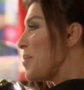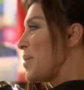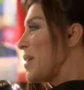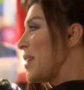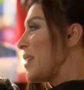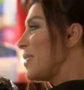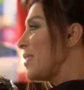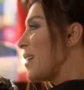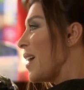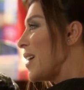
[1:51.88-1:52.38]

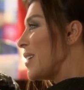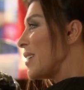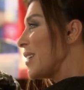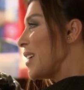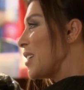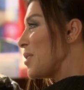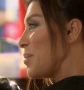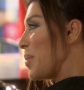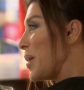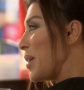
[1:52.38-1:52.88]
Beni tahrik
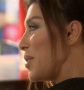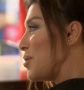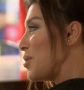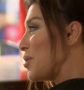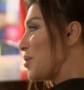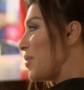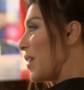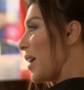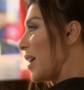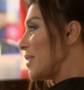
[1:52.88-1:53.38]
etmeyin
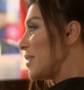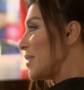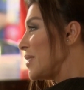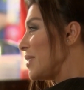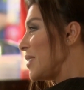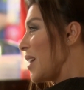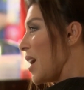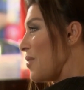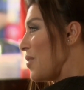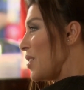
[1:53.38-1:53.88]
lütfen.
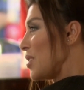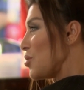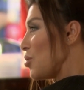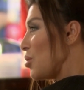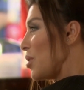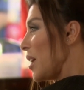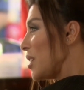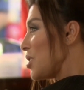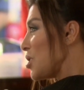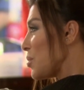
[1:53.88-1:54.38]
Daha
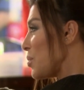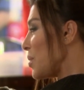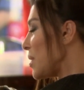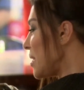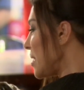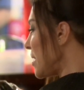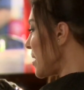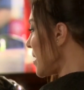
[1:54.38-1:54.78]
fazla olay çıkmasını